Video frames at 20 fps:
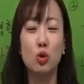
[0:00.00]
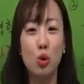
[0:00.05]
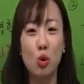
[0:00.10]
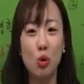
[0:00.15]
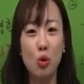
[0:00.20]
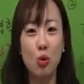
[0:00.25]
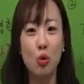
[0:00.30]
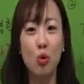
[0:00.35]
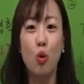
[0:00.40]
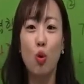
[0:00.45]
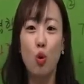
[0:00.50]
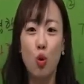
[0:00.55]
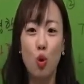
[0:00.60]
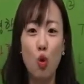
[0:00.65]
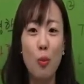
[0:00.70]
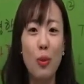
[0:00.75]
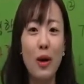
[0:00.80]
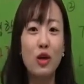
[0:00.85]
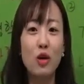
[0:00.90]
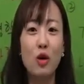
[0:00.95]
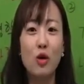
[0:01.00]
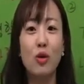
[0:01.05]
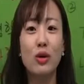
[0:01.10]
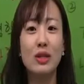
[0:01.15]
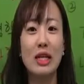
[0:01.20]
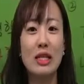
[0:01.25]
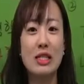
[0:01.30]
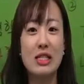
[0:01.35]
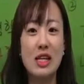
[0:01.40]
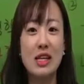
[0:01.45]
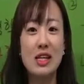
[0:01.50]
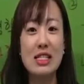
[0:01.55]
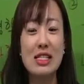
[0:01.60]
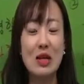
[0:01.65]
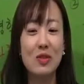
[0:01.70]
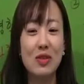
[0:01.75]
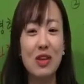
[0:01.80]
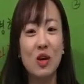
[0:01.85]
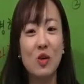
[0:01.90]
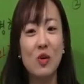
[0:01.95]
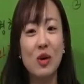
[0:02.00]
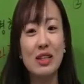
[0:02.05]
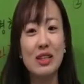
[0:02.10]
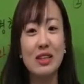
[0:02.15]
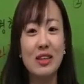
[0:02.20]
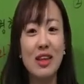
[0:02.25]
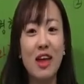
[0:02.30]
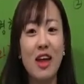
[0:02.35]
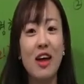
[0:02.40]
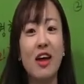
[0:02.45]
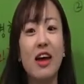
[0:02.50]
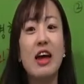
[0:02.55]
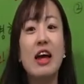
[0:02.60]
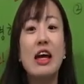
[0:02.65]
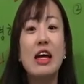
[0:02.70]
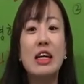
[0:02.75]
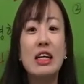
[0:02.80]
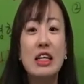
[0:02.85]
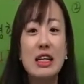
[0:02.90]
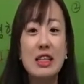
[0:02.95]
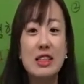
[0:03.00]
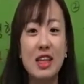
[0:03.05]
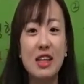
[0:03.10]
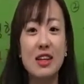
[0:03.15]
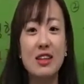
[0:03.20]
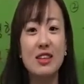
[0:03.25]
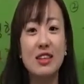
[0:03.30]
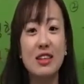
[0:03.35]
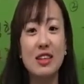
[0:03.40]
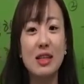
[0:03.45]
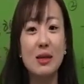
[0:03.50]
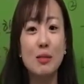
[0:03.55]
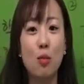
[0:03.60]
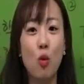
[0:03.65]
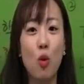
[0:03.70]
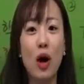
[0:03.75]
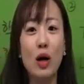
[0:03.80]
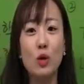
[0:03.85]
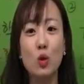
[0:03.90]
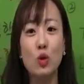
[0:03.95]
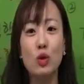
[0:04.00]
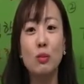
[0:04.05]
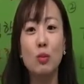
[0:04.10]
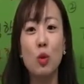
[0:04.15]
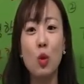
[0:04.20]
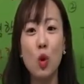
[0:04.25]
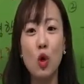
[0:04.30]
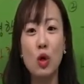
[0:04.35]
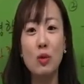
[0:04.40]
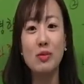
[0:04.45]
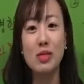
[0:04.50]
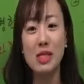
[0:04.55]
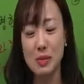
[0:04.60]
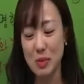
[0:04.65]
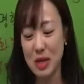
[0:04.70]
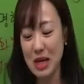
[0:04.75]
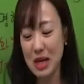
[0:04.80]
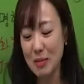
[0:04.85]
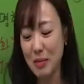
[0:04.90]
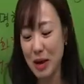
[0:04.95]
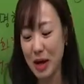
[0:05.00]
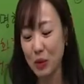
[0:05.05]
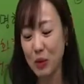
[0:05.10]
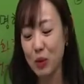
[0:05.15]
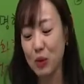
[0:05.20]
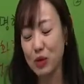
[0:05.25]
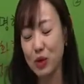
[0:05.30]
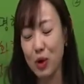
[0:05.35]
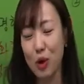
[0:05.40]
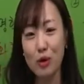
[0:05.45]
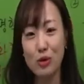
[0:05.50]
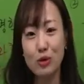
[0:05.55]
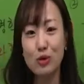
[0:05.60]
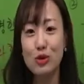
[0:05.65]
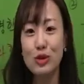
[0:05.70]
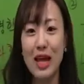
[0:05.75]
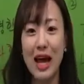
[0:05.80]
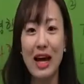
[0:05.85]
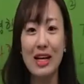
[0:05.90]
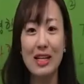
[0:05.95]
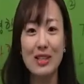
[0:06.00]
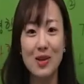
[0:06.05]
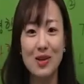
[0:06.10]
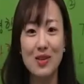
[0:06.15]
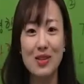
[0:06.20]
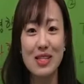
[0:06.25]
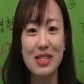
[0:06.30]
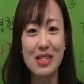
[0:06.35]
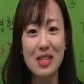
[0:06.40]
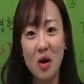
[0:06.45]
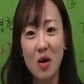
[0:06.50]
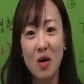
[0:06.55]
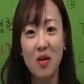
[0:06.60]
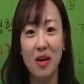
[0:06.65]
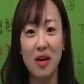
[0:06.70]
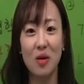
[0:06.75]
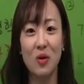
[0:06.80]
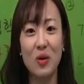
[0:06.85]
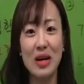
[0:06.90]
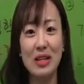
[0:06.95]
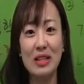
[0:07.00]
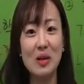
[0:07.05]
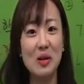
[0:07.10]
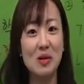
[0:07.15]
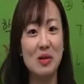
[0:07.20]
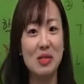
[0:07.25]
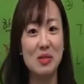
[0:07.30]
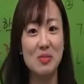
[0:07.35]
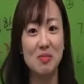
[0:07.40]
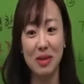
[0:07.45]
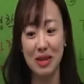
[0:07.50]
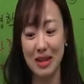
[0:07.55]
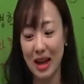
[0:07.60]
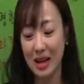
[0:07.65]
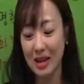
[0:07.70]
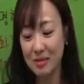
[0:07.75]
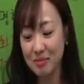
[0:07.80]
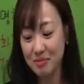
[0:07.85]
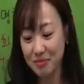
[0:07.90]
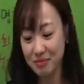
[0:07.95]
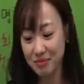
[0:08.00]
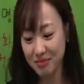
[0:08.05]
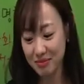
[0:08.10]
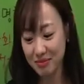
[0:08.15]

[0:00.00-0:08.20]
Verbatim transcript: 총 500여 권의 책을 썼다고 하는데 그 책들을 모아놓은 모음집이 바로 여유당전서라고 하는 것입니다.